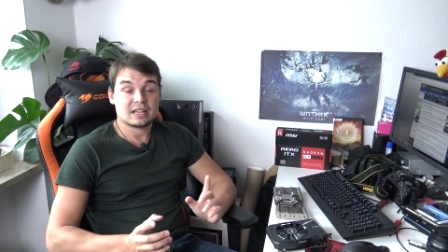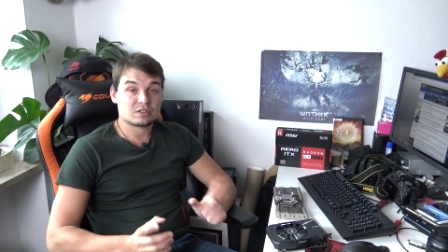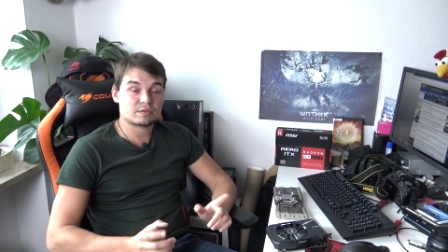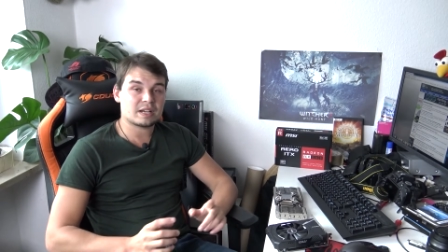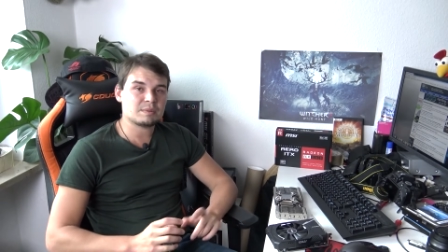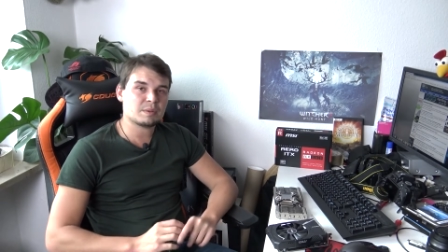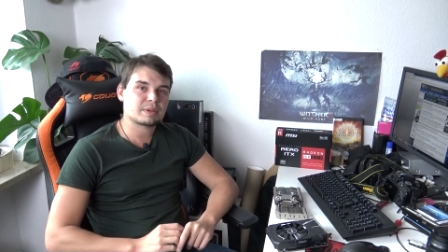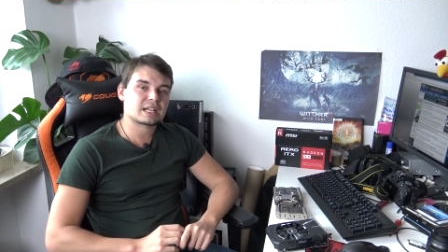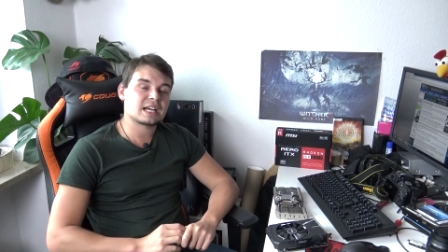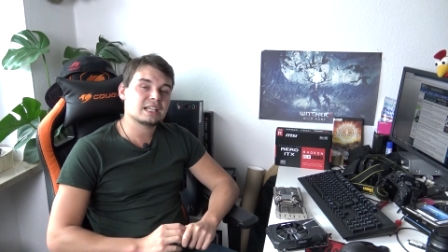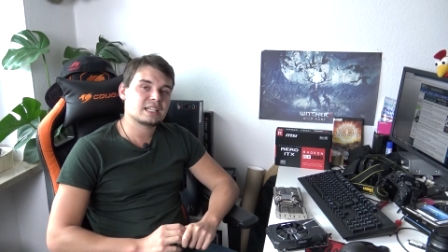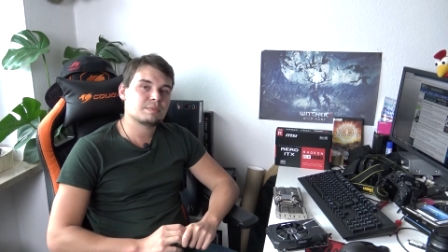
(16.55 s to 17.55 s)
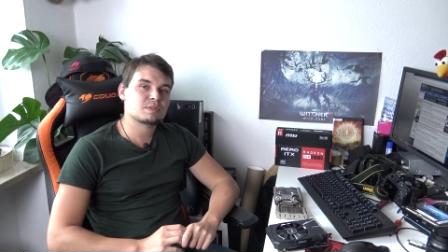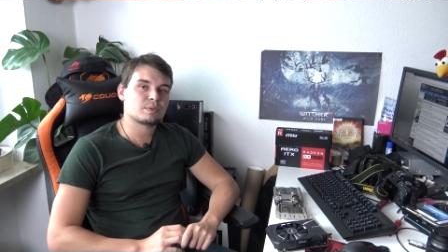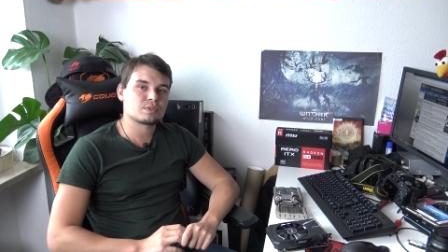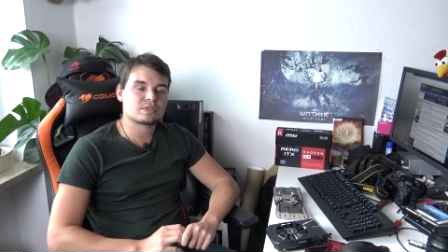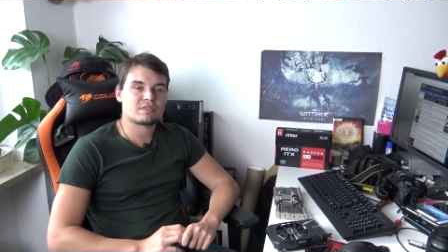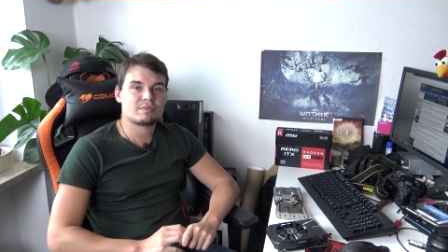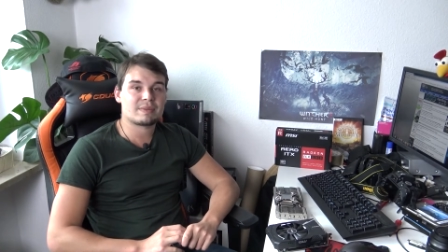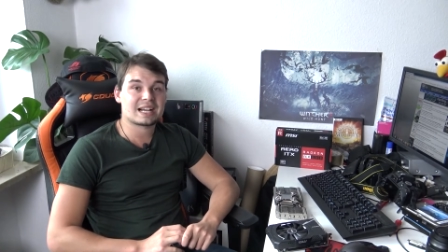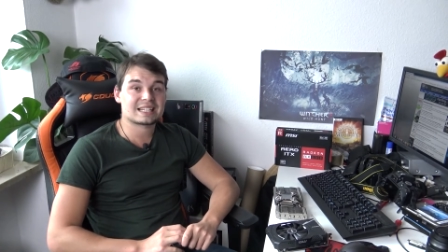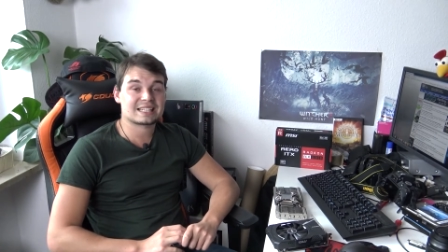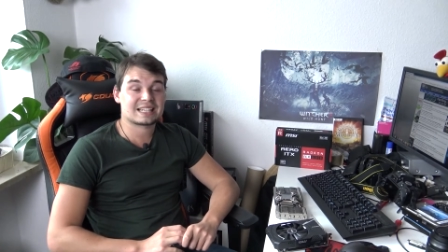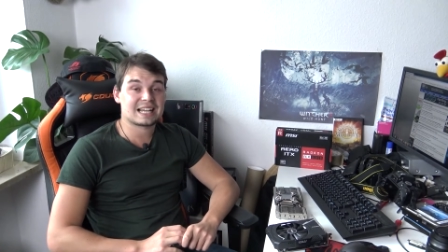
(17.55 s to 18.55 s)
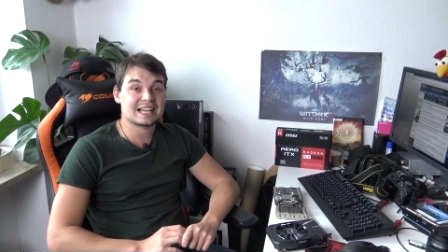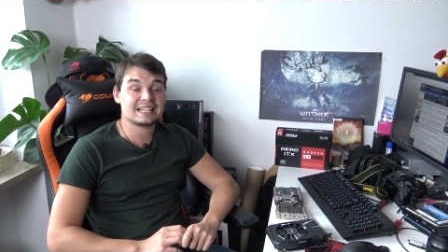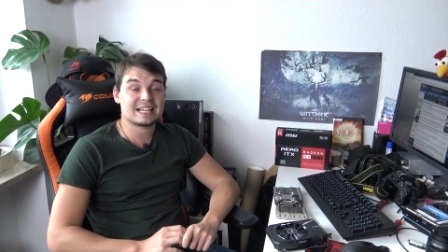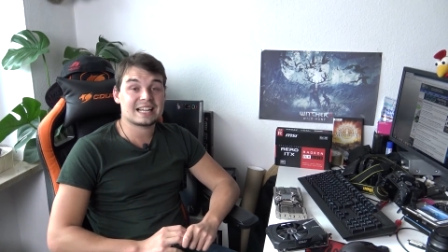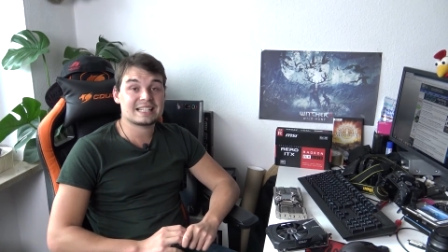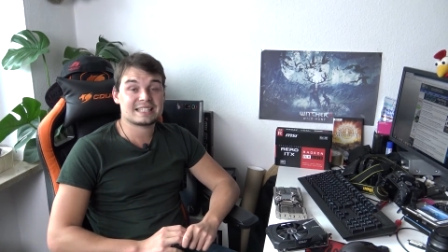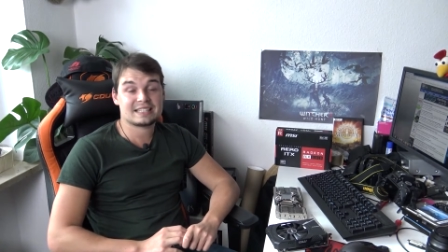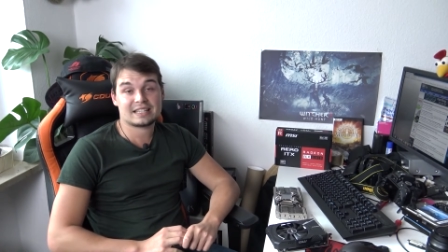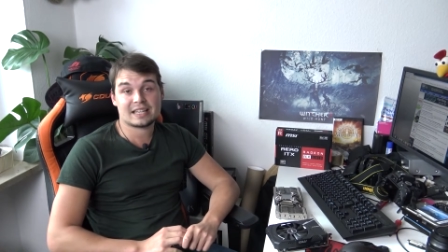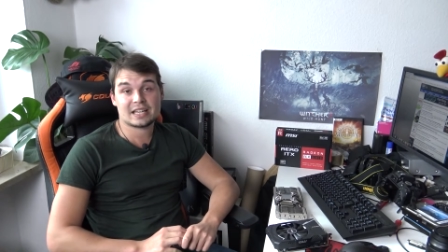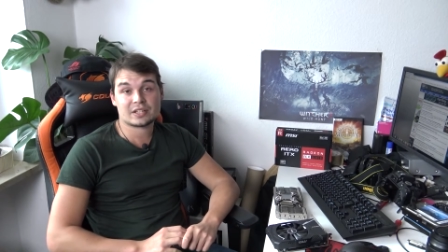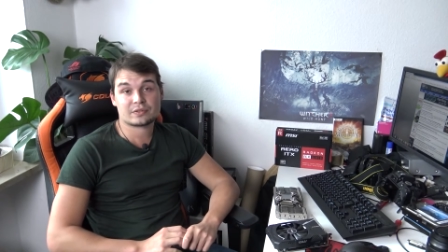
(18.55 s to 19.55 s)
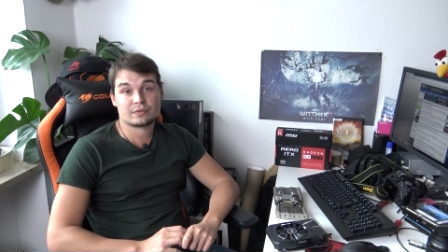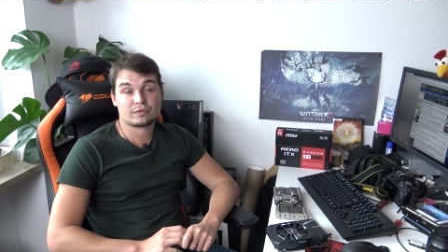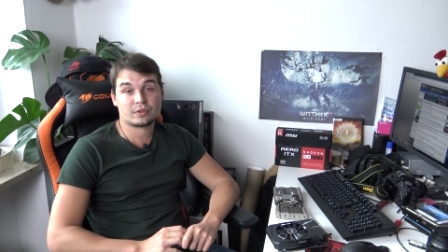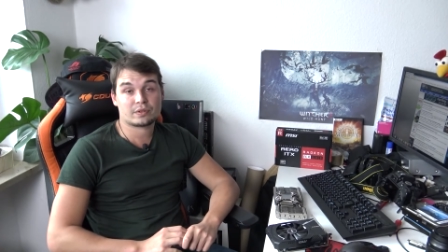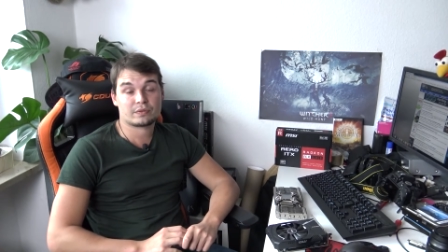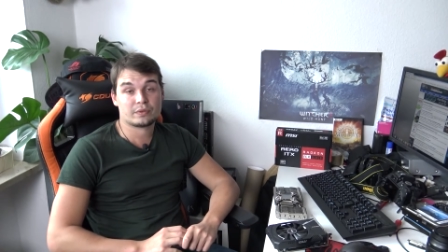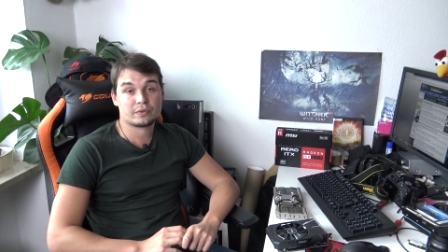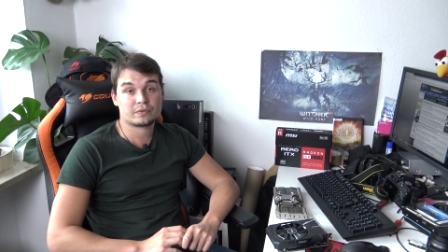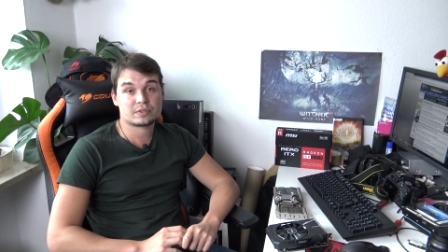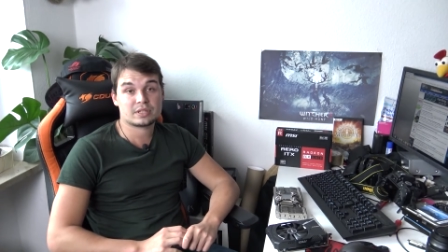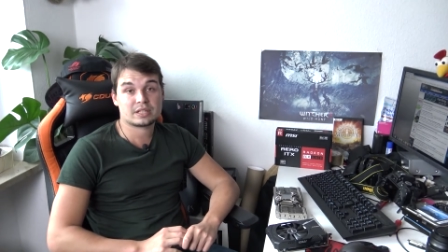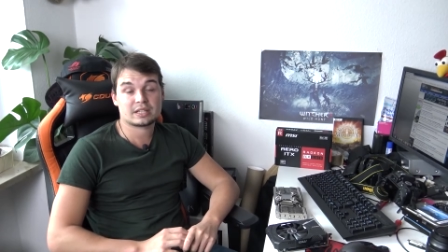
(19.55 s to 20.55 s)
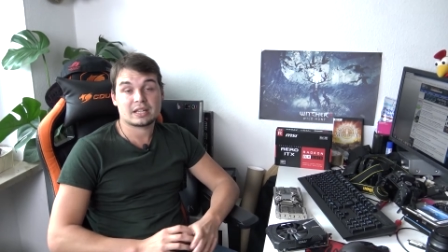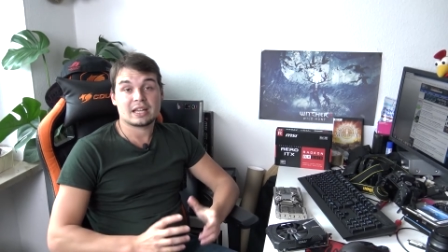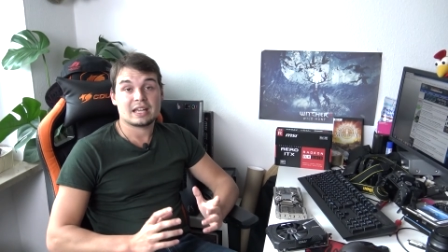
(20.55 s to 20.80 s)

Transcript: Soweit mir bekannt gibt es bei uns auf dem Markt keine einzige RX 550,